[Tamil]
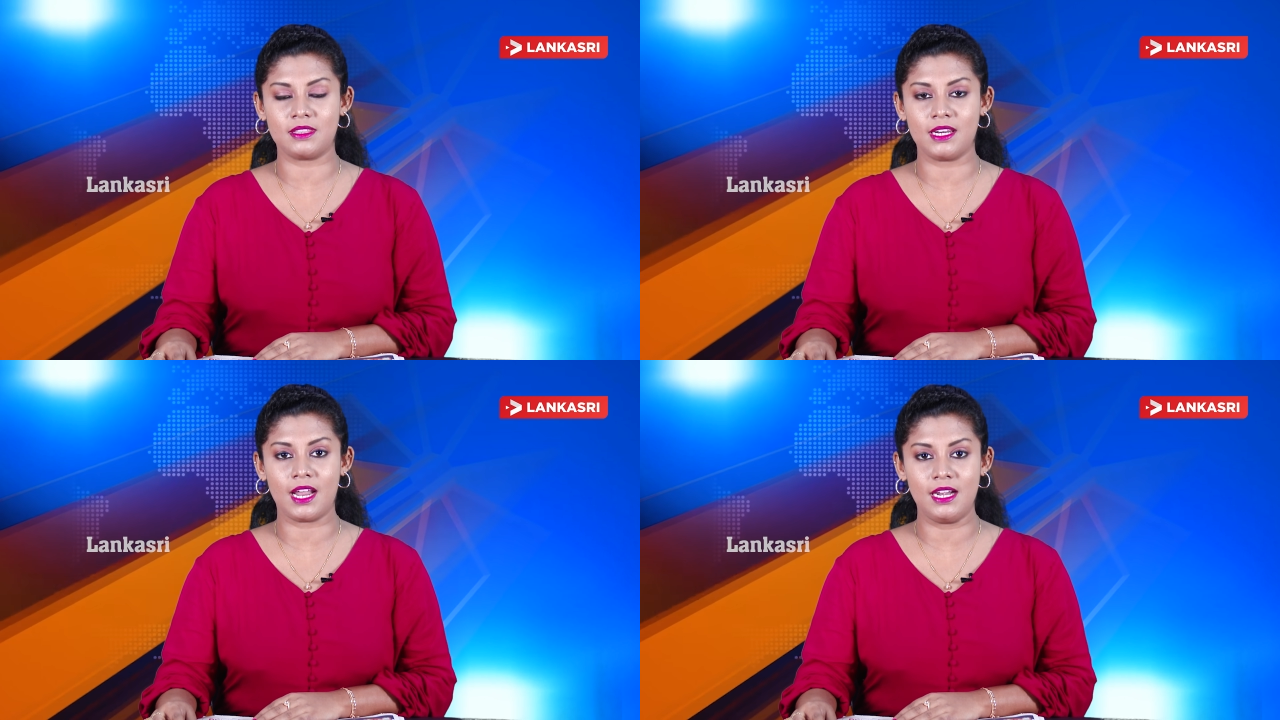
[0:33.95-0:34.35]

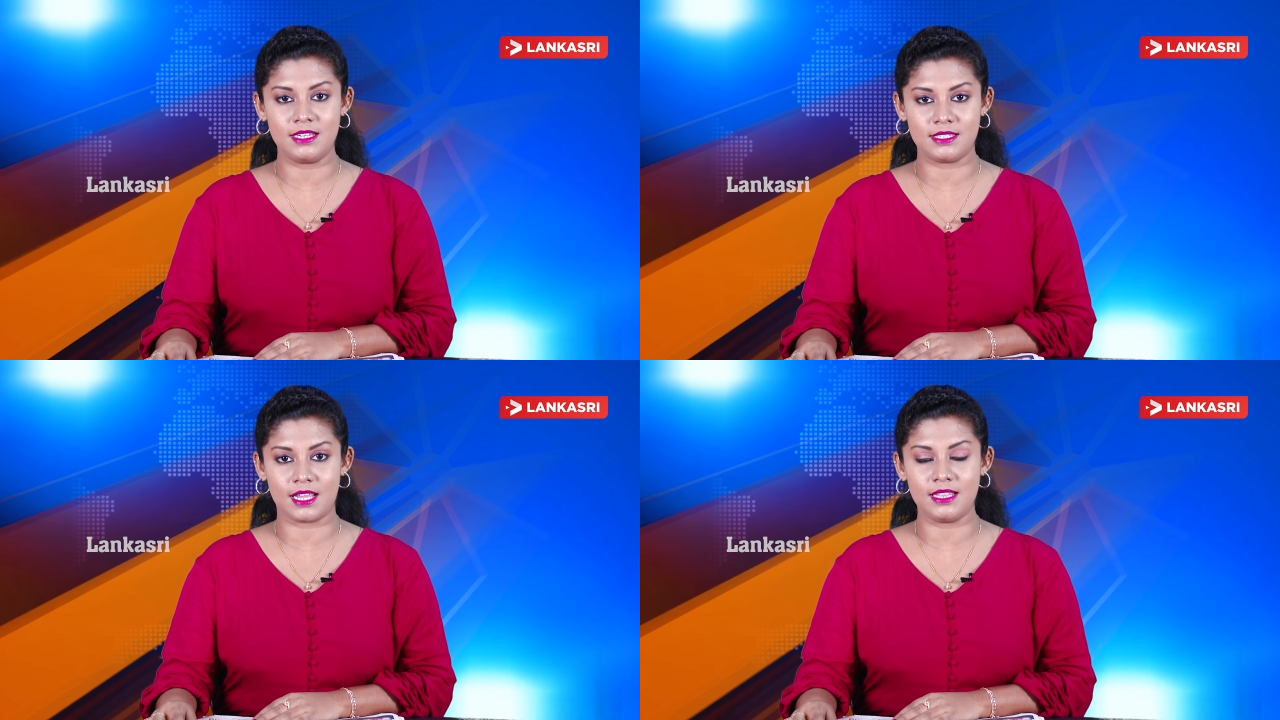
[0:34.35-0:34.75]

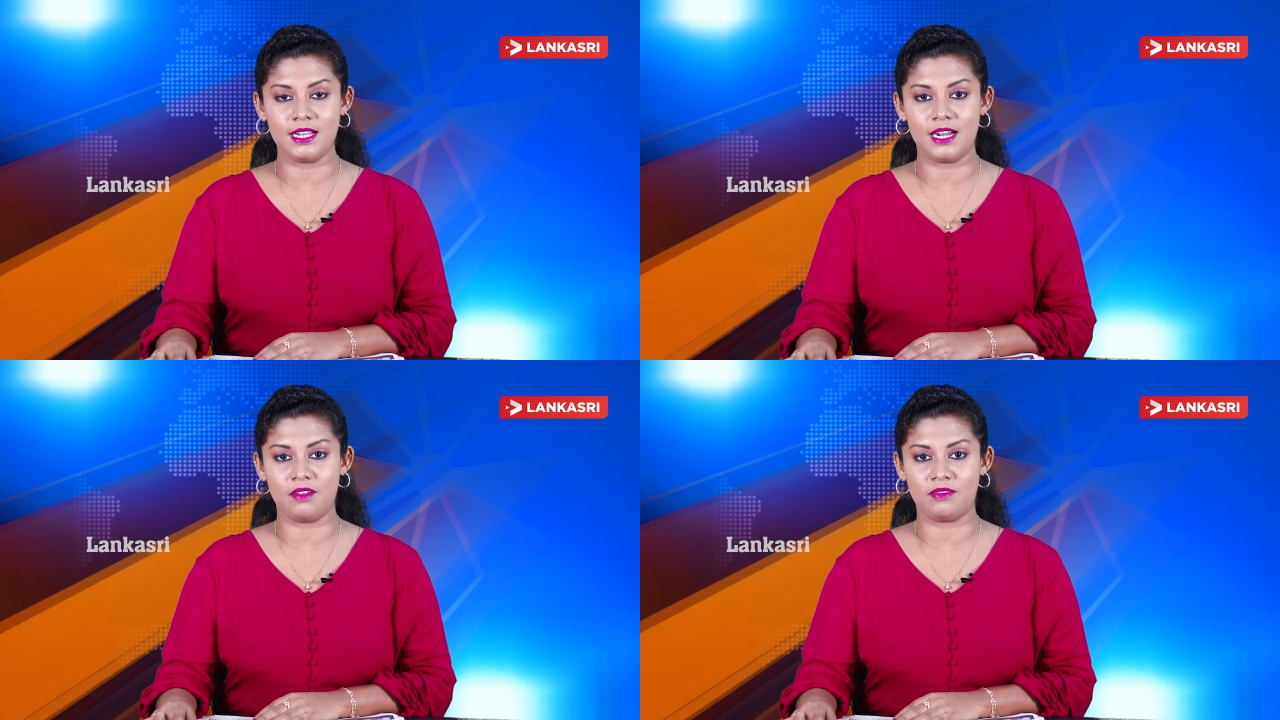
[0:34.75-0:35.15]
பத்திரிகைகளின்
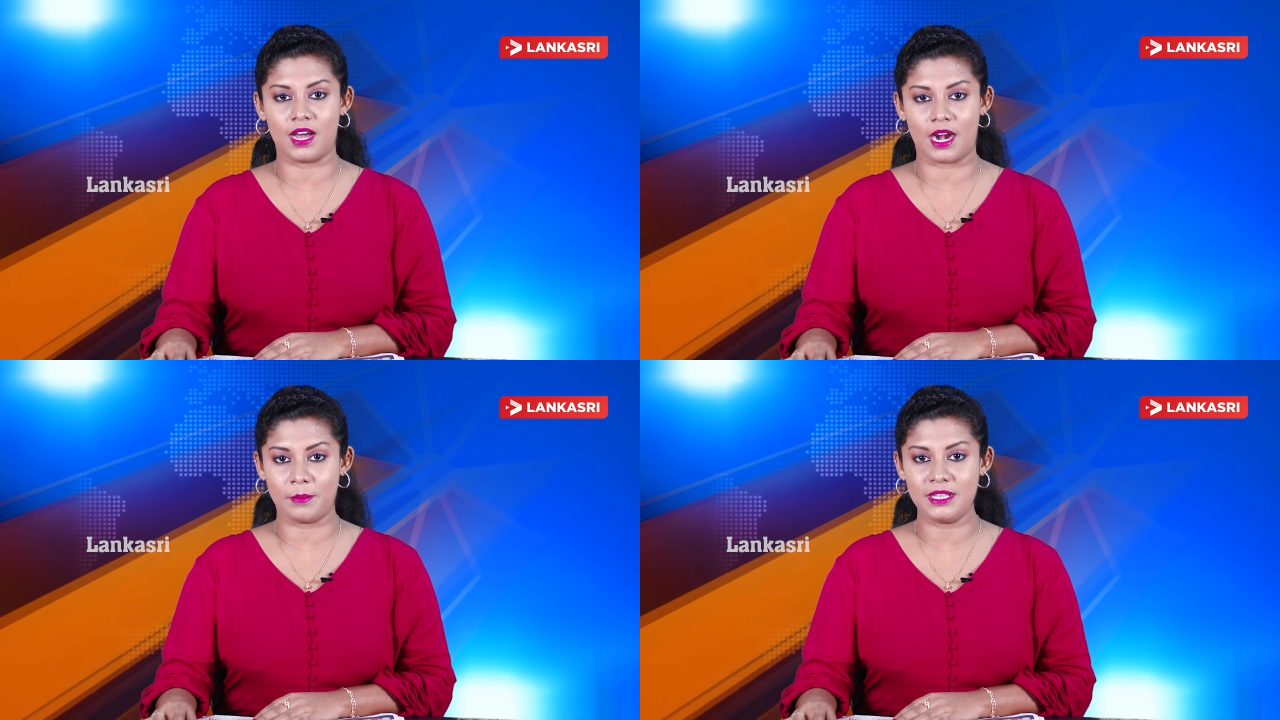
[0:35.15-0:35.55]
செய்திகள்
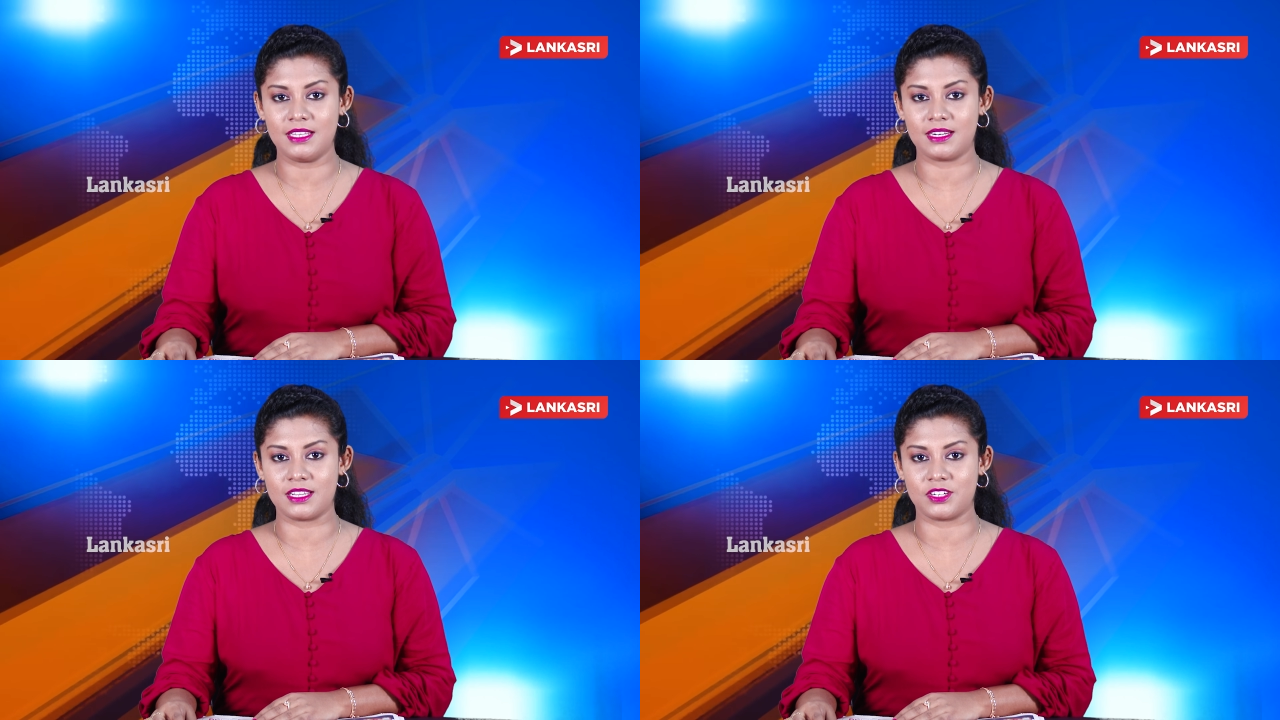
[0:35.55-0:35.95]
எவ்வாறு
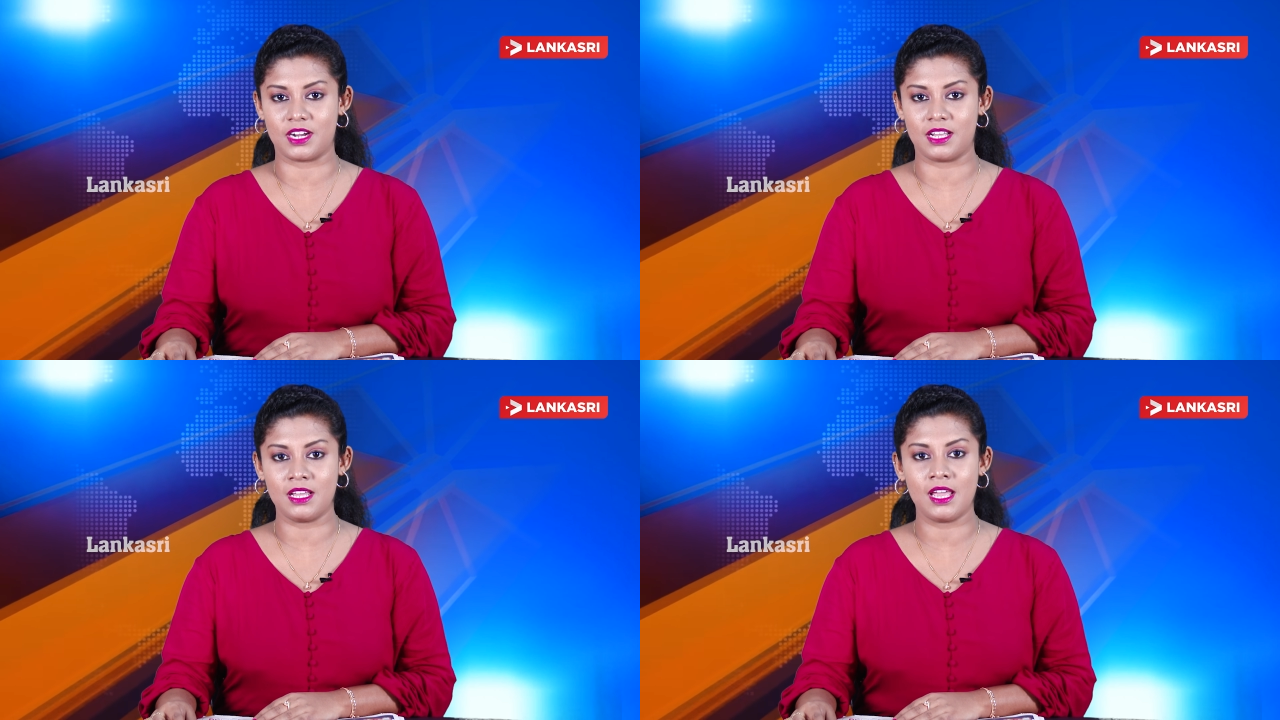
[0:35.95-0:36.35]

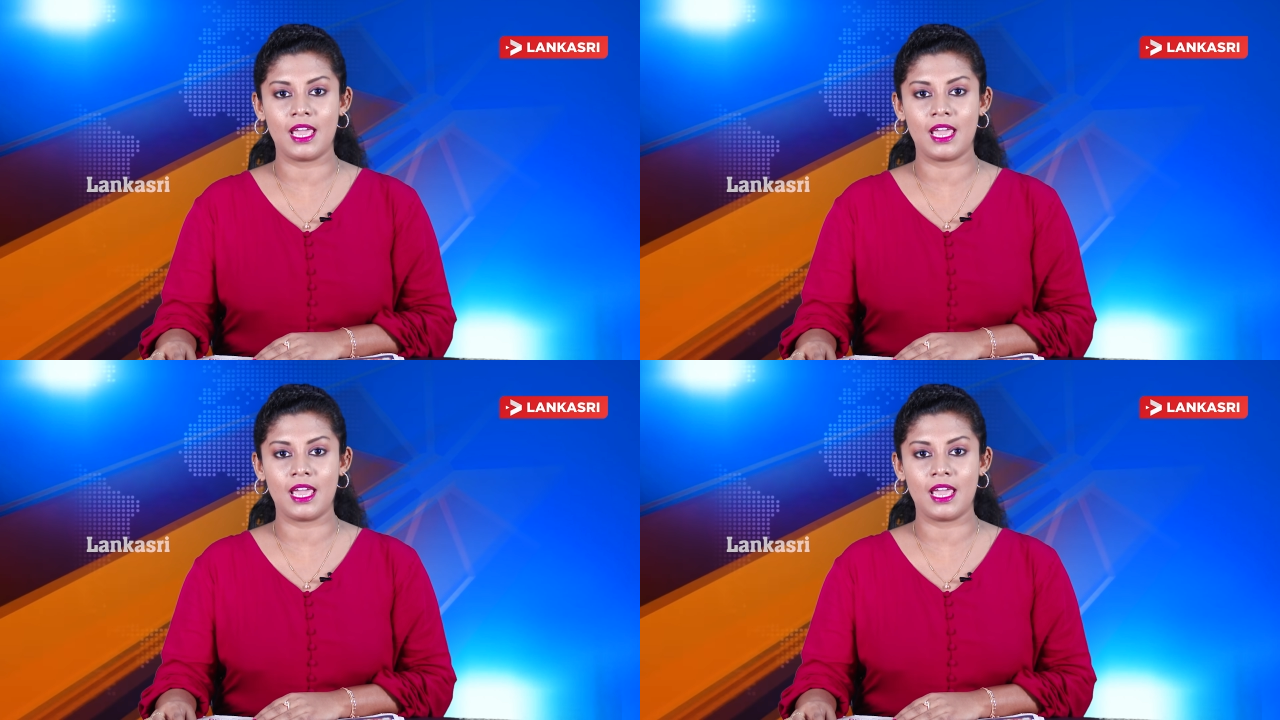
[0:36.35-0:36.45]
அமைந்திருக்கின்றன